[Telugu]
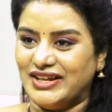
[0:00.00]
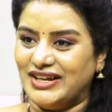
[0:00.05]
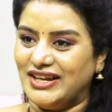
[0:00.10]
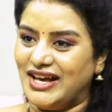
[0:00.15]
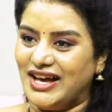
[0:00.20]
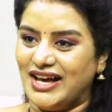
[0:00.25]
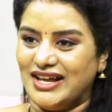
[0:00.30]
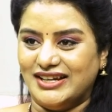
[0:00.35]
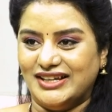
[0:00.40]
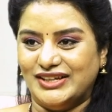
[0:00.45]

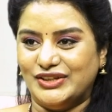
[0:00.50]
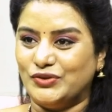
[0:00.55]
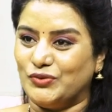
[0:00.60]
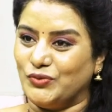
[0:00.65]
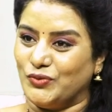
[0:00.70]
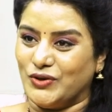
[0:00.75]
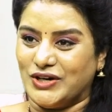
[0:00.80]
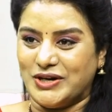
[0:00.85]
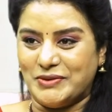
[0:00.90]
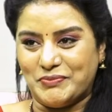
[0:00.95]
ఎలా అనేది
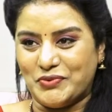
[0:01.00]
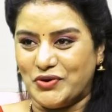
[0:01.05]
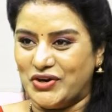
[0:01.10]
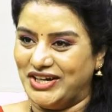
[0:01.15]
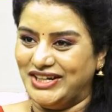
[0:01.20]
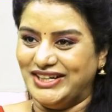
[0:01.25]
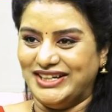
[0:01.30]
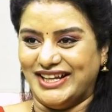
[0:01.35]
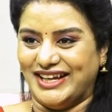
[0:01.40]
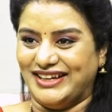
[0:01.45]
ఒక
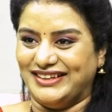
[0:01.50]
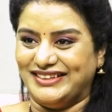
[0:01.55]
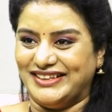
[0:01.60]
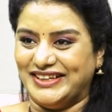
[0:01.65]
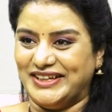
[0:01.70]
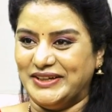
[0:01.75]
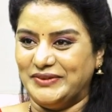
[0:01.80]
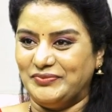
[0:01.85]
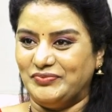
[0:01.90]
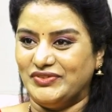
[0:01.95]
పాయింట్
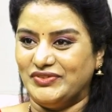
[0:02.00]
అయితే